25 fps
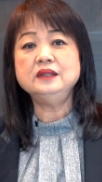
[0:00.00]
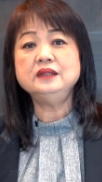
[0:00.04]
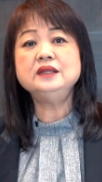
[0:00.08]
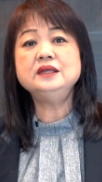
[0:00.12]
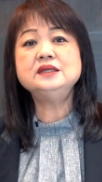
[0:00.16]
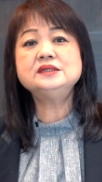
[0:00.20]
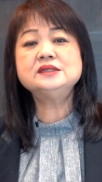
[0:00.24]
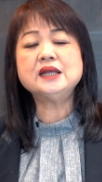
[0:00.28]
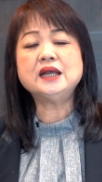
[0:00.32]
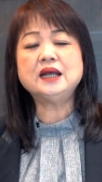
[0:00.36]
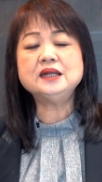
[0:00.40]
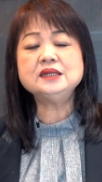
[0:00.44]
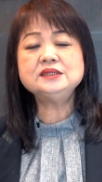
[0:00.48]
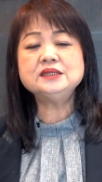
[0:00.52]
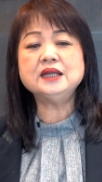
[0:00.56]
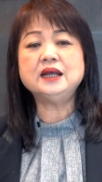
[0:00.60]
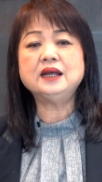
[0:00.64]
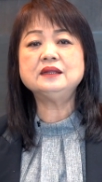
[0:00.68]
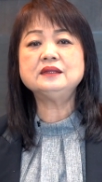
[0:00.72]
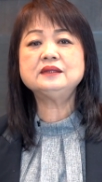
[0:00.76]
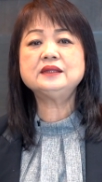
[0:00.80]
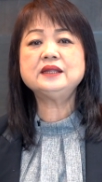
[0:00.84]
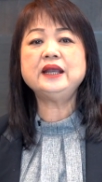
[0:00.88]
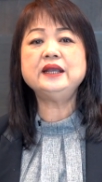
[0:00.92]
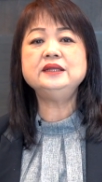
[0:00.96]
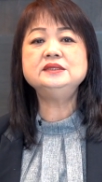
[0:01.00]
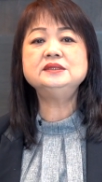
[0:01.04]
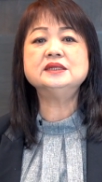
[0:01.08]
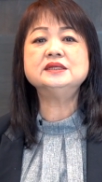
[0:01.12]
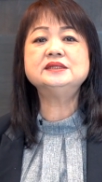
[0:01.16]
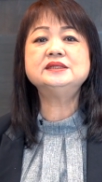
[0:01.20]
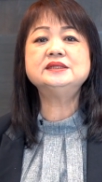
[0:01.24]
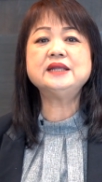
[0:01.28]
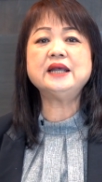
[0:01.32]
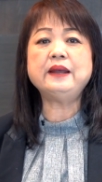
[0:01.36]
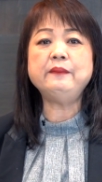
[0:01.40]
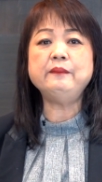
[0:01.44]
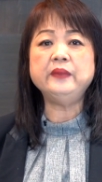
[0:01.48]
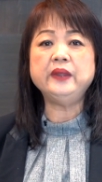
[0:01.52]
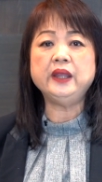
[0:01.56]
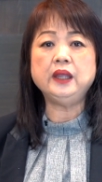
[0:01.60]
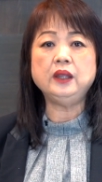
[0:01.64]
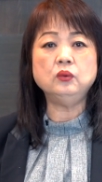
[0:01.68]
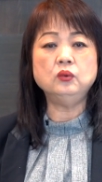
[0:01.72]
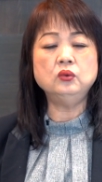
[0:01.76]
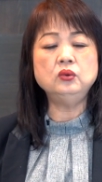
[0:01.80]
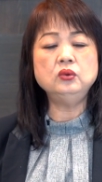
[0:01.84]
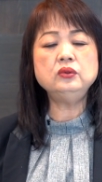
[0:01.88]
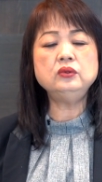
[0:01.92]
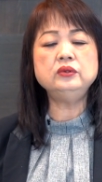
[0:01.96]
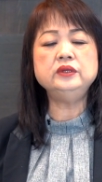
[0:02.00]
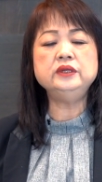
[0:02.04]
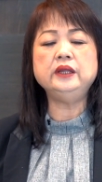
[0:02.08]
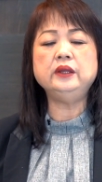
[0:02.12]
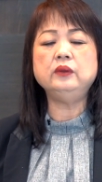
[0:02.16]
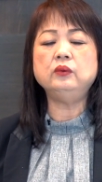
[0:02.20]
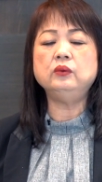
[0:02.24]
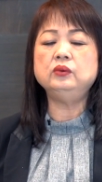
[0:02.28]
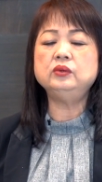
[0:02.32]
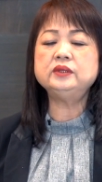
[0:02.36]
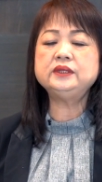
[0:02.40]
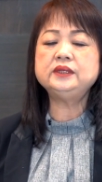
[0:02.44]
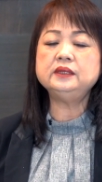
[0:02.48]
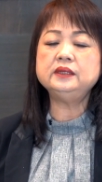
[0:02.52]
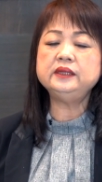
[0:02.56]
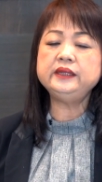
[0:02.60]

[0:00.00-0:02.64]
你常常带着赞美，无论你无